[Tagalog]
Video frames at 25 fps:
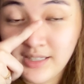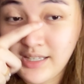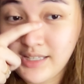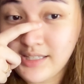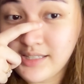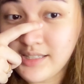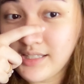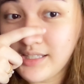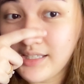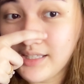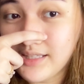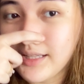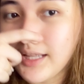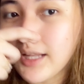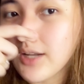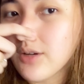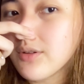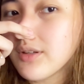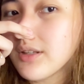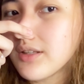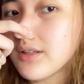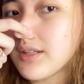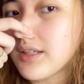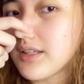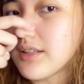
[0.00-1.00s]
As in, lalo
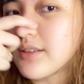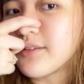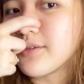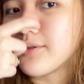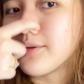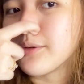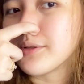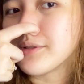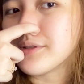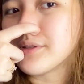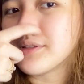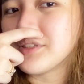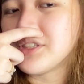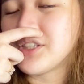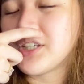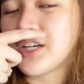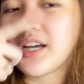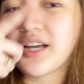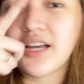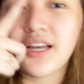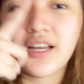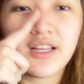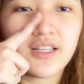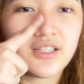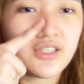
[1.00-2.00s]
na dito, oh,
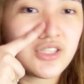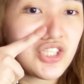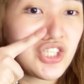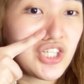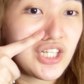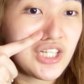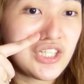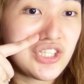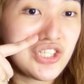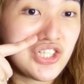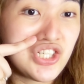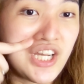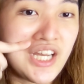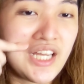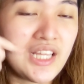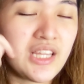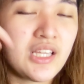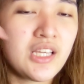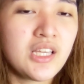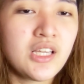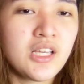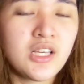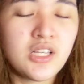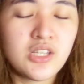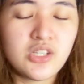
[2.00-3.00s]
dyan, tsaka dyan.
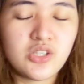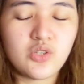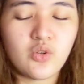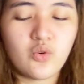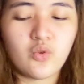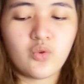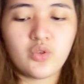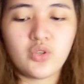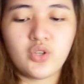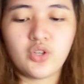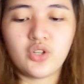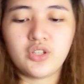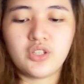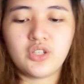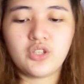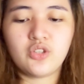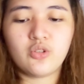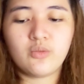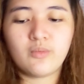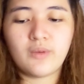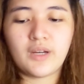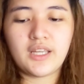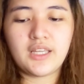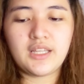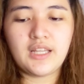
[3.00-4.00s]
So, yon Yun
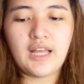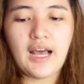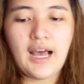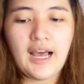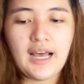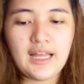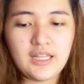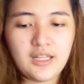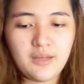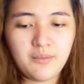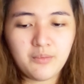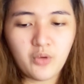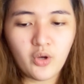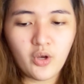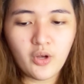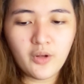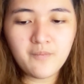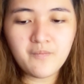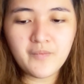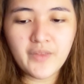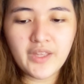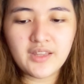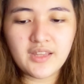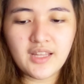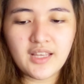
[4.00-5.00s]
yung mga hinahanap ko.
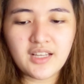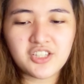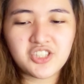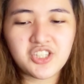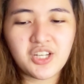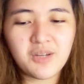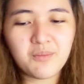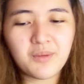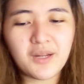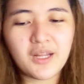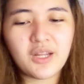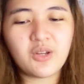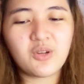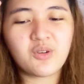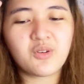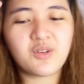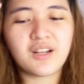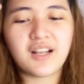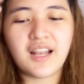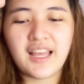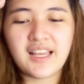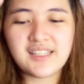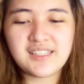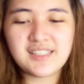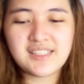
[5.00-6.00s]
And next, syempre, yung
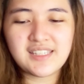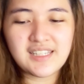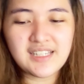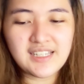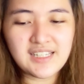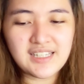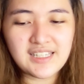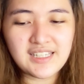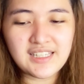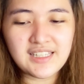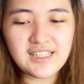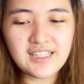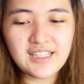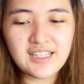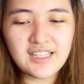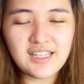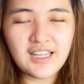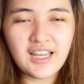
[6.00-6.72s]
glycerin